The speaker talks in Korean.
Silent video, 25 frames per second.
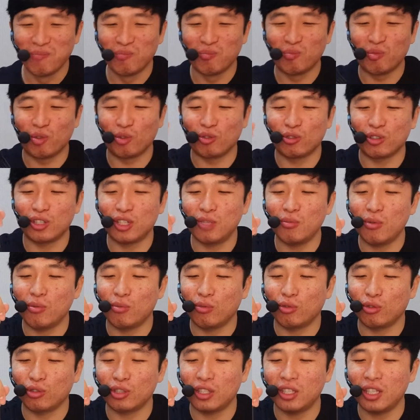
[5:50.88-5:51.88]
모르시면
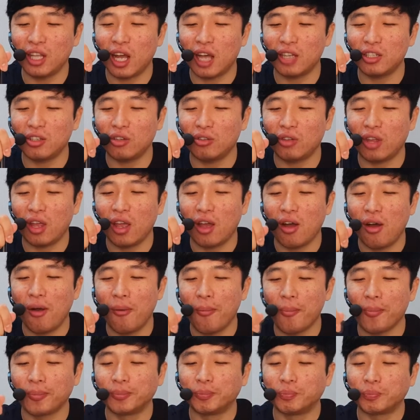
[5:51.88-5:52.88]
모르신다 하셔도 돼요.
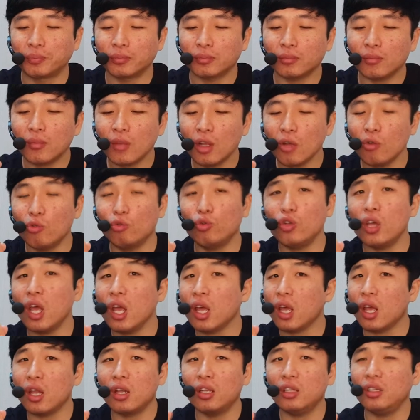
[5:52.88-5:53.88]

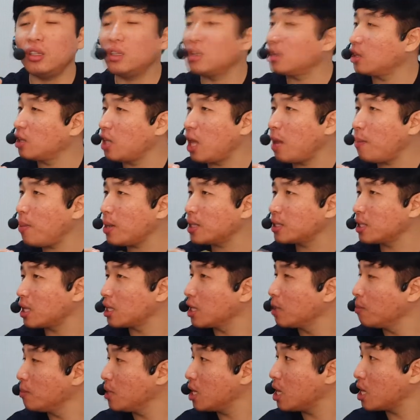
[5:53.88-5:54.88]
우리에게는 내 네
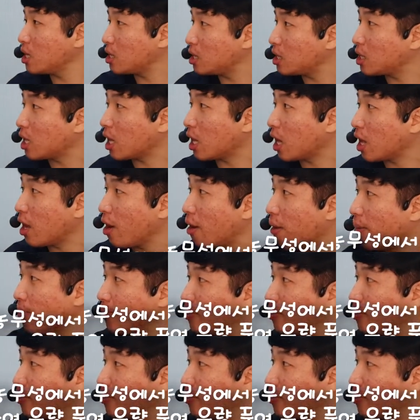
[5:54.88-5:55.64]
박사님이 계시잖아요.